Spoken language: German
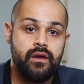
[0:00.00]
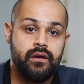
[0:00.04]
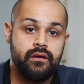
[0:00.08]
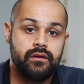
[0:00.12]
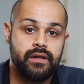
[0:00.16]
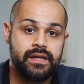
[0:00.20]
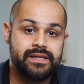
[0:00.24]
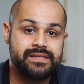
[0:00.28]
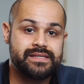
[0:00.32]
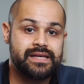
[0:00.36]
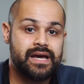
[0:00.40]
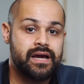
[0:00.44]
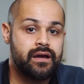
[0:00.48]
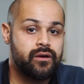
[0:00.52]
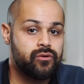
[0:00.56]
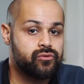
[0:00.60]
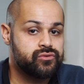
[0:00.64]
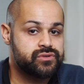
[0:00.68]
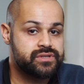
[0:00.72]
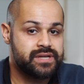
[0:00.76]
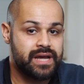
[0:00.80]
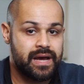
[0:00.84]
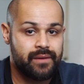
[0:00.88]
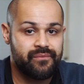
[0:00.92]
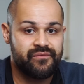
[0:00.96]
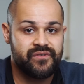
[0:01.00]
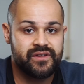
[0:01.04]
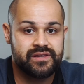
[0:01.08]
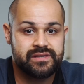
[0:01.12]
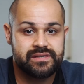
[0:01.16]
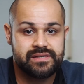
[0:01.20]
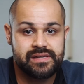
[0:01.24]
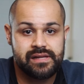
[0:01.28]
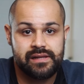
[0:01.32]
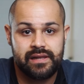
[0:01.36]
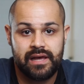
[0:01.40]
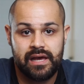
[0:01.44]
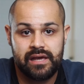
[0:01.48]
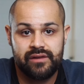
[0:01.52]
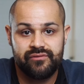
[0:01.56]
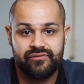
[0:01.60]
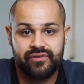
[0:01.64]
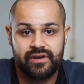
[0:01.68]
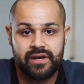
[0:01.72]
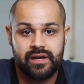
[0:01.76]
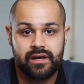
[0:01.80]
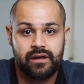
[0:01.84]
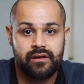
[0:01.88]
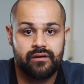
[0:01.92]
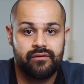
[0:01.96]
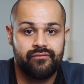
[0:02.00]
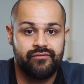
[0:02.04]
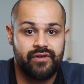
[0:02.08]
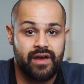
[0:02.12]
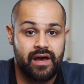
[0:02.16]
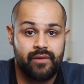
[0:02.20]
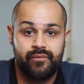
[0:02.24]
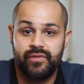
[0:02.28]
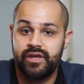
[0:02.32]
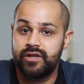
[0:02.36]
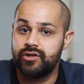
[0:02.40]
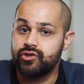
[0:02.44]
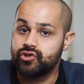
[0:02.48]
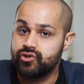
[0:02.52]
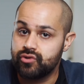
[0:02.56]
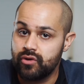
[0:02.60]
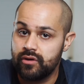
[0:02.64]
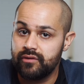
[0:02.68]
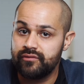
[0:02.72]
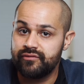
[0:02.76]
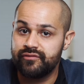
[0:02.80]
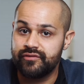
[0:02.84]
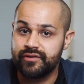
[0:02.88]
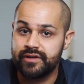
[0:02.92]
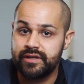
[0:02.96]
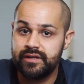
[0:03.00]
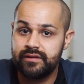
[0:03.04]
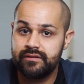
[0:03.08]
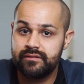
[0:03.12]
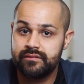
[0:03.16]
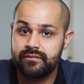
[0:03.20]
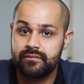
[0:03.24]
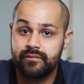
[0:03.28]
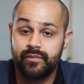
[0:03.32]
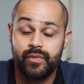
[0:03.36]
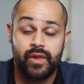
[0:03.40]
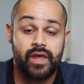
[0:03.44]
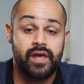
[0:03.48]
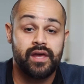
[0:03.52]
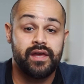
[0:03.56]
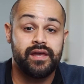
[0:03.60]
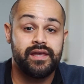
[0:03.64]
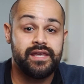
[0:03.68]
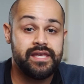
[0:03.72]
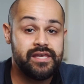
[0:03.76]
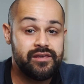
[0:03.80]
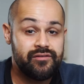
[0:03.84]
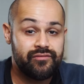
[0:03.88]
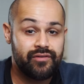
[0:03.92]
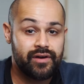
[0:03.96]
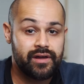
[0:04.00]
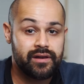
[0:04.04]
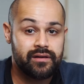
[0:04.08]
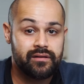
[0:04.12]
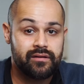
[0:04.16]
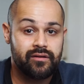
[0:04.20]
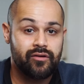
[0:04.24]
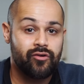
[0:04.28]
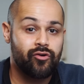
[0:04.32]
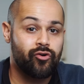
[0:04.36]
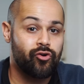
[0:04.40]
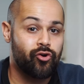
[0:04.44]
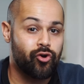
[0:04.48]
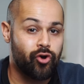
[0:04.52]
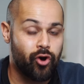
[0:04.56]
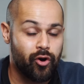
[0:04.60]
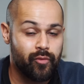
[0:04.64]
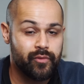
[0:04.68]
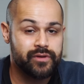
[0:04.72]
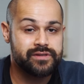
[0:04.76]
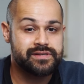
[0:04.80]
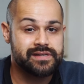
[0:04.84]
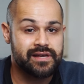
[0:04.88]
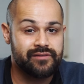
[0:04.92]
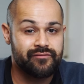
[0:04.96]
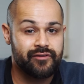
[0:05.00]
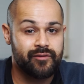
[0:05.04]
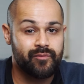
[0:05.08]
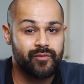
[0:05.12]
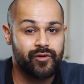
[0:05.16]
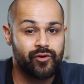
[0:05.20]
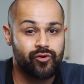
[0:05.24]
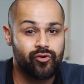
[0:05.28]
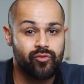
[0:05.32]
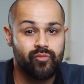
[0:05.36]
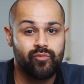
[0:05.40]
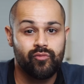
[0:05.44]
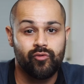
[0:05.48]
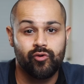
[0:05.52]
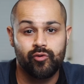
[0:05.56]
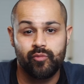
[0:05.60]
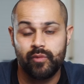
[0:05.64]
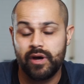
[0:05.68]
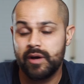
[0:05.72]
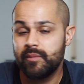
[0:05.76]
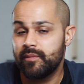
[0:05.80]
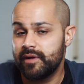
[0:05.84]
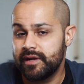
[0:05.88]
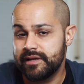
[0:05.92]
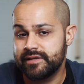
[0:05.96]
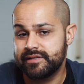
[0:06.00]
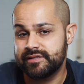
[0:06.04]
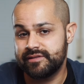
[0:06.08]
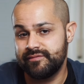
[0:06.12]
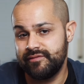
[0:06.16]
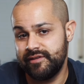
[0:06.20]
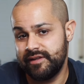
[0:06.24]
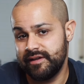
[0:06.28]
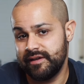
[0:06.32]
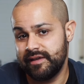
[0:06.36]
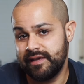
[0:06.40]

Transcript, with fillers: dann sagen unsere Abwehrzellen einfach, wir haben hier einen Störenfried. Ivan komm jetzt einfach mal rum und mach mal, dass die wieder